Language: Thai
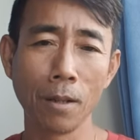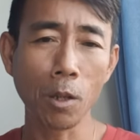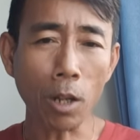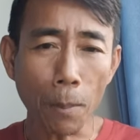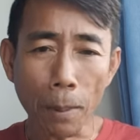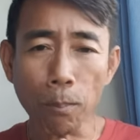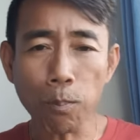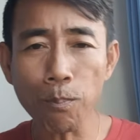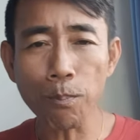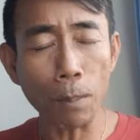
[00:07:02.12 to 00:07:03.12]
นอกนั้นเป็น
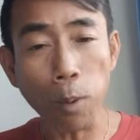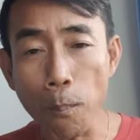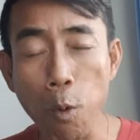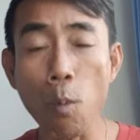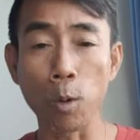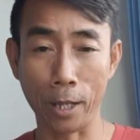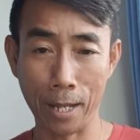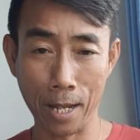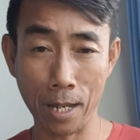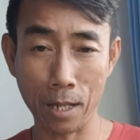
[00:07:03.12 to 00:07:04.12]
เป็นภพภูมิหมดเลย
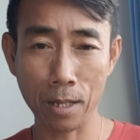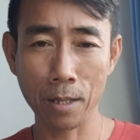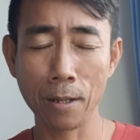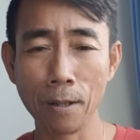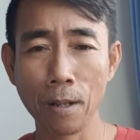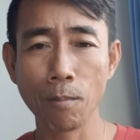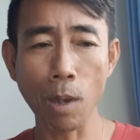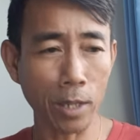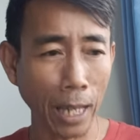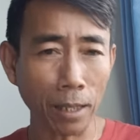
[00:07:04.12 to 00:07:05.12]
นะฮะไม่
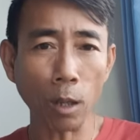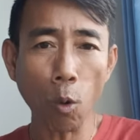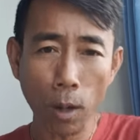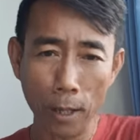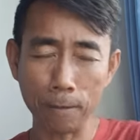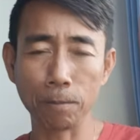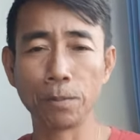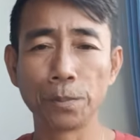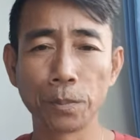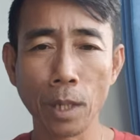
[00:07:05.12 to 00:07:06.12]
ยันนรกอะ่ะ
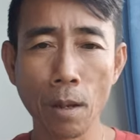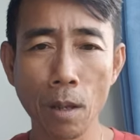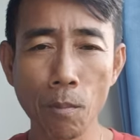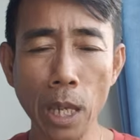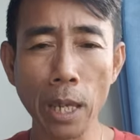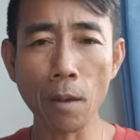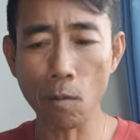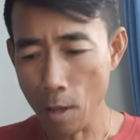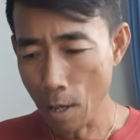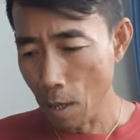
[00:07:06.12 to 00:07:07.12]
มี
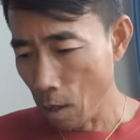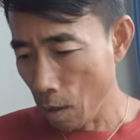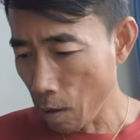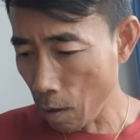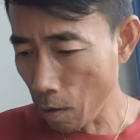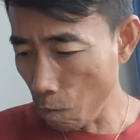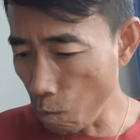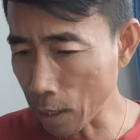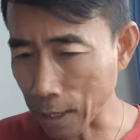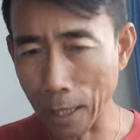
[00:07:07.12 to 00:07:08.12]

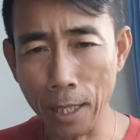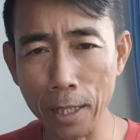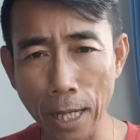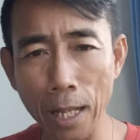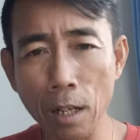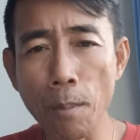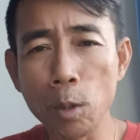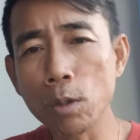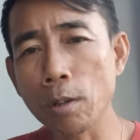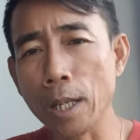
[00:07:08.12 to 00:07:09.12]
มีสัตว์เดรัจฉานแล้วก็มนุ
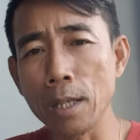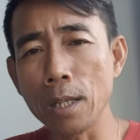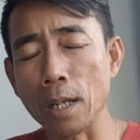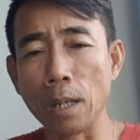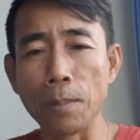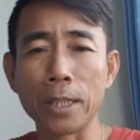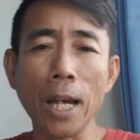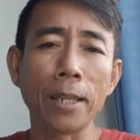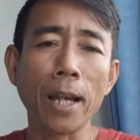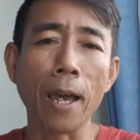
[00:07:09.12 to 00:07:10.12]
ษย์เท่านั้นที่จะเกิดเป็นชา
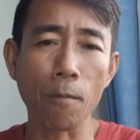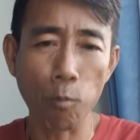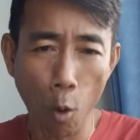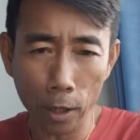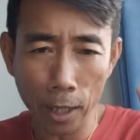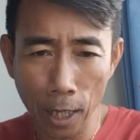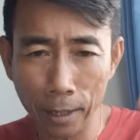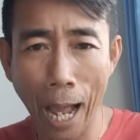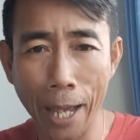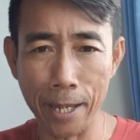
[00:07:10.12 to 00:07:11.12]
ติได้ พวกนี้
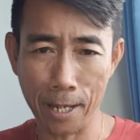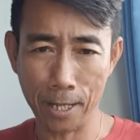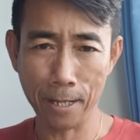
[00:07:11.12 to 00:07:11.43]
ตายอ่ะ